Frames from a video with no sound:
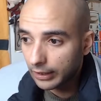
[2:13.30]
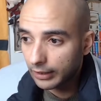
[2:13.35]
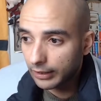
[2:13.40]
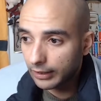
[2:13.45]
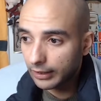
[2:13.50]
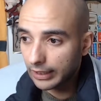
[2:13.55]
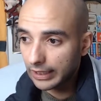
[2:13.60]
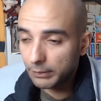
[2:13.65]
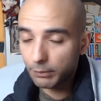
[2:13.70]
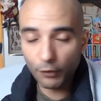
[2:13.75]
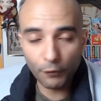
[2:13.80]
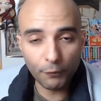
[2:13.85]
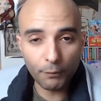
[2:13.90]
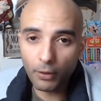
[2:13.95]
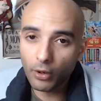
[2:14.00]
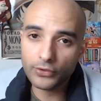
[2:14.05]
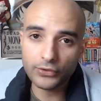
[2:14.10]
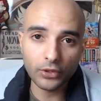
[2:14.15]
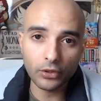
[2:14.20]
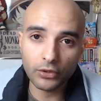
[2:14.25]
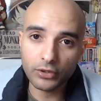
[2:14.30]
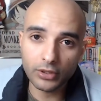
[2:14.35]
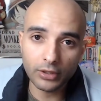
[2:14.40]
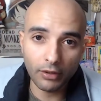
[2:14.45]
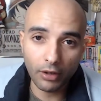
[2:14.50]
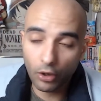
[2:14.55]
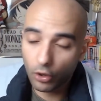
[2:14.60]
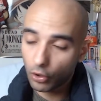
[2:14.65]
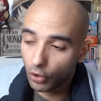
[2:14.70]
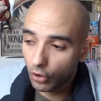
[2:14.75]
et ils peuvent pas en
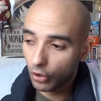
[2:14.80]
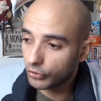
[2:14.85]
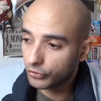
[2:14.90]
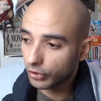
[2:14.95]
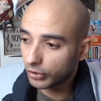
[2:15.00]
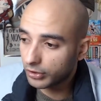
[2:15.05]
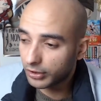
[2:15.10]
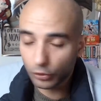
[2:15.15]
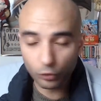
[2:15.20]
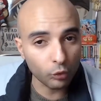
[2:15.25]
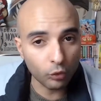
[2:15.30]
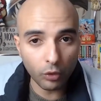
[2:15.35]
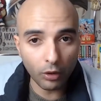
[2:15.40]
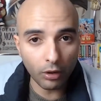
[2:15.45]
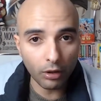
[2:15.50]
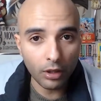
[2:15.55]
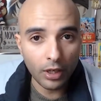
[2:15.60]
sortir, tout court.